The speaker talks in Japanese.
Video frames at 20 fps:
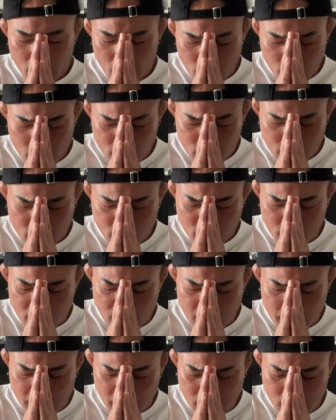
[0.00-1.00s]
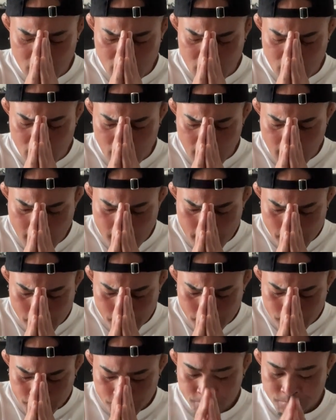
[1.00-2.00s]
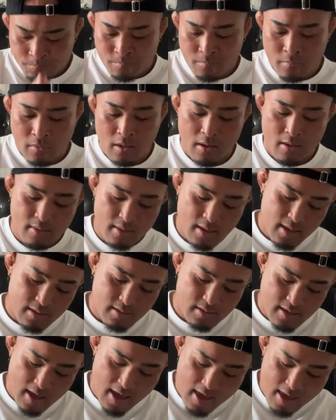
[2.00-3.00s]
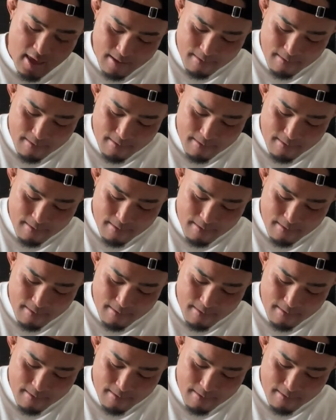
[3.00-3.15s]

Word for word: ごちそうさまでした。なぜ